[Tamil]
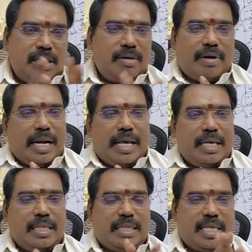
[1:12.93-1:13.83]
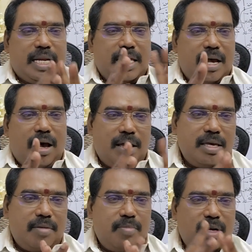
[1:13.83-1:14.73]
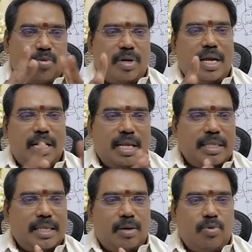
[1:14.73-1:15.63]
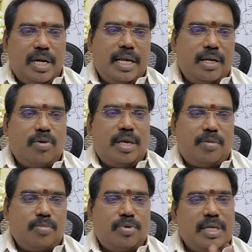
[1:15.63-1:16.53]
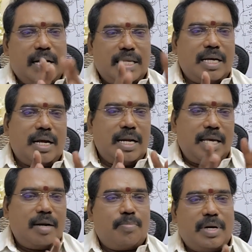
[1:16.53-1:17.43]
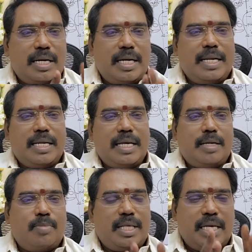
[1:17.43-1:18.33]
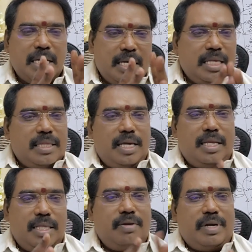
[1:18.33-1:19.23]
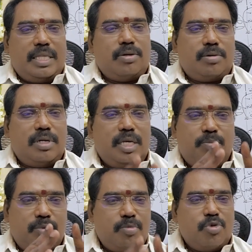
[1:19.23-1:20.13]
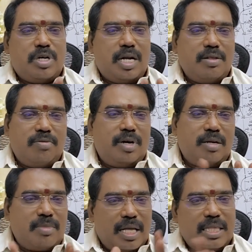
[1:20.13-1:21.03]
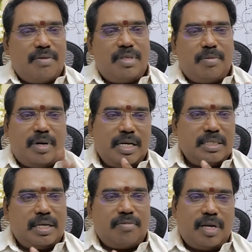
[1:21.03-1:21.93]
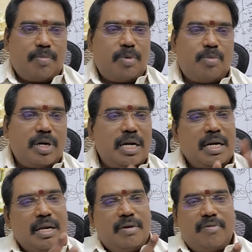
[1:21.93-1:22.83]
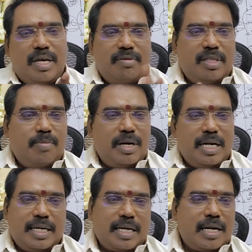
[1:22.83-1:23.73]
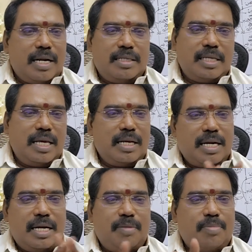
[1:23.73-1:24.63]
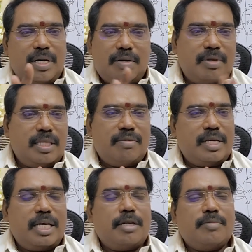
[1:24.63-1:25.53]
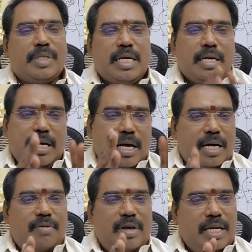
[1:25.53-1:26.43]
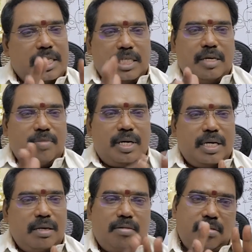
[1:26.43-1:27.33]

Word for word: இது வரல இத்தனை ஆயிரம் பேர் ஒரே நேரத்தில் உள்ளே நுழையும் போது அதற்கான ஏற்பாடுகள் என்ன என்பதை தெரிந்து வைத்துக்கொண்டு இப்போ மூன்றாவது வாரம் அந்த விதமான சர்வர் அமைப்புகள் வேறு விதமான டெக்னாலஜியில் கண்டிப்பாக வந்துவிட்டேன் ஆகவே நிச்சயமாக